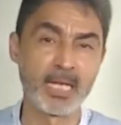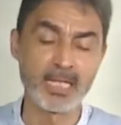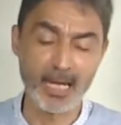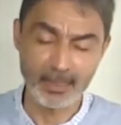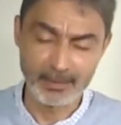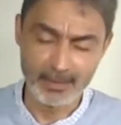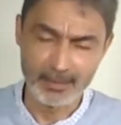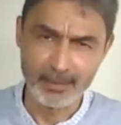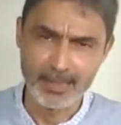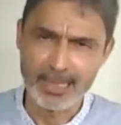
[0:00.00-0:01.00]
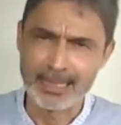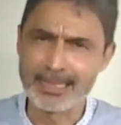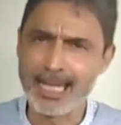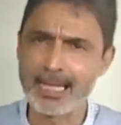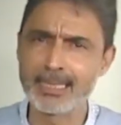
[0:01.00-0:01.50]
هي أيضا
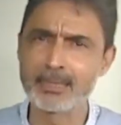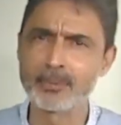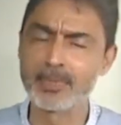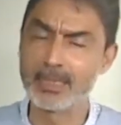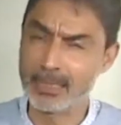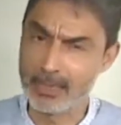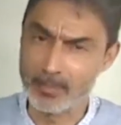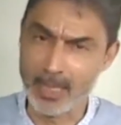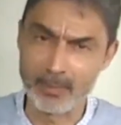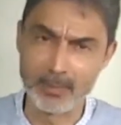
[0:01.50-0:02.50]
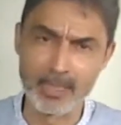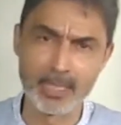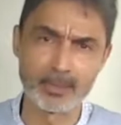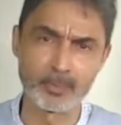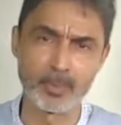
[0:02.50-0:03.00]
داعية للإيمان
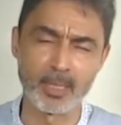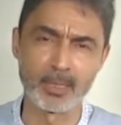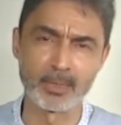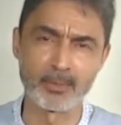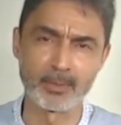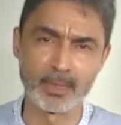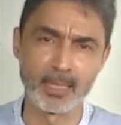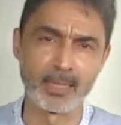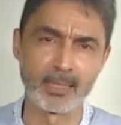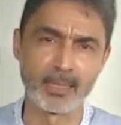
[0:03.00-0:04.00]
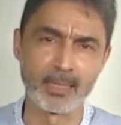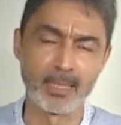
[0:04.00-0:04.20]
بالله سبحانه وتعالى